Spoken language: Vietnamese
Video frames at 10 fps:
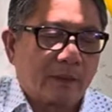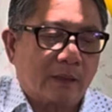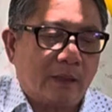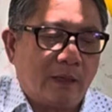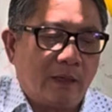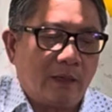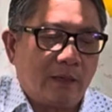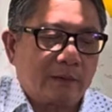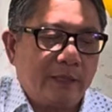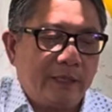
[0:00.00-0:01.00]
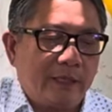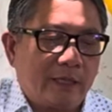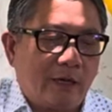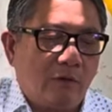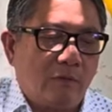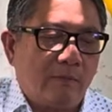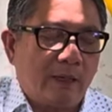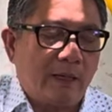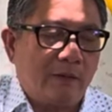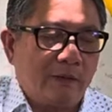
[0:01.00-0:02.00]
còn thì giờ đâu
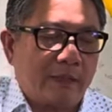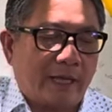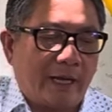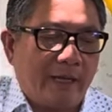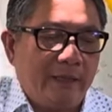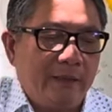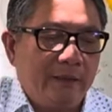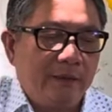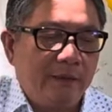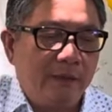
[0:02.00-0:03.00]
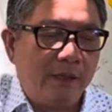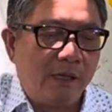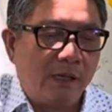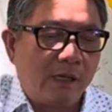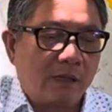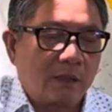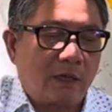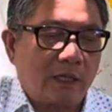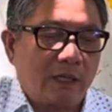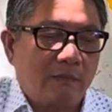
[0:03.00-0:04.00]
mà hối cải
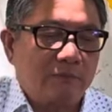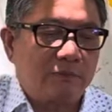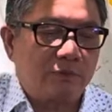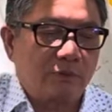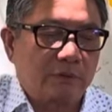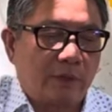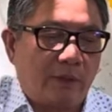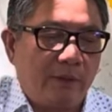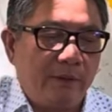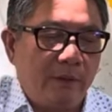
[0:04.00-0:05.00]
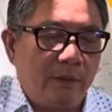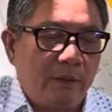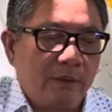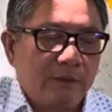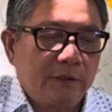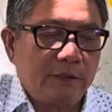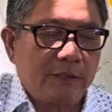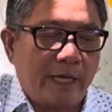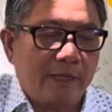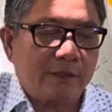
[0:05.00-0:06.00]
đón công chuộc tội thương
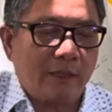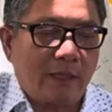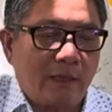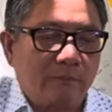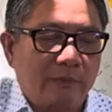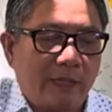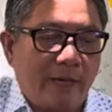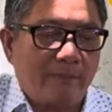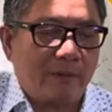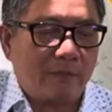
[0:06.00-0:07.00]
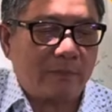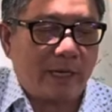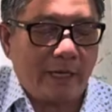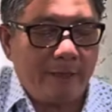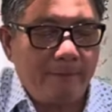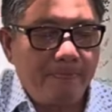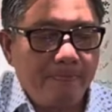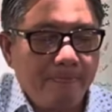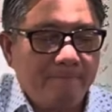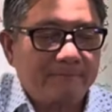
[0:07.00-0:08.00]
thay cho lòng tham không đáy,
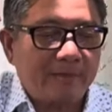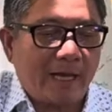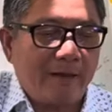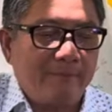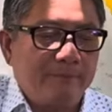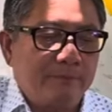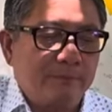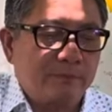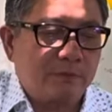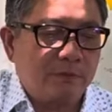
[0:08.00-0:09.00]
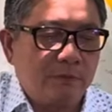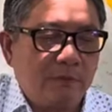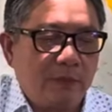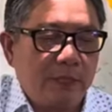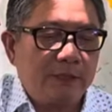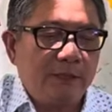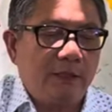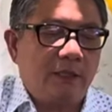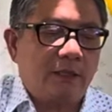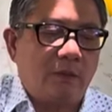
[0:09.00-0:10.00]
tham của
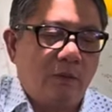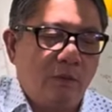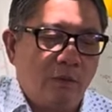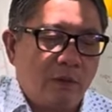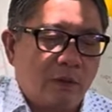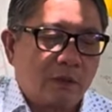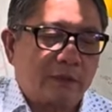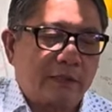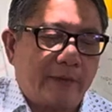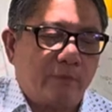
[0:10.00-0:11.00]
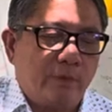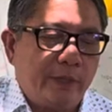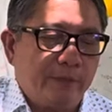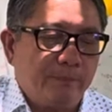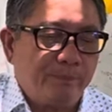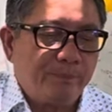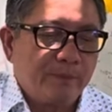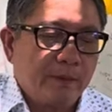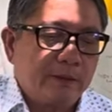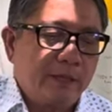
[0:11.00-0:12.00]
chưa đủ còn tham quyền
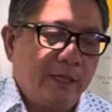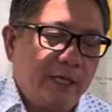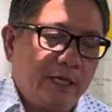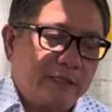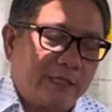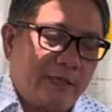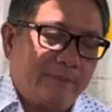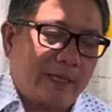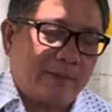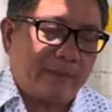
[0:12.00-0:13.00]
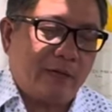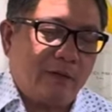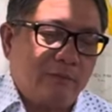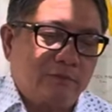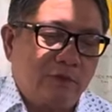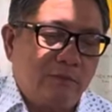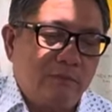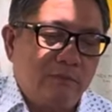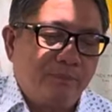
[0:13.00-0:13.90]
thế nên sau 28 ngày lúng túng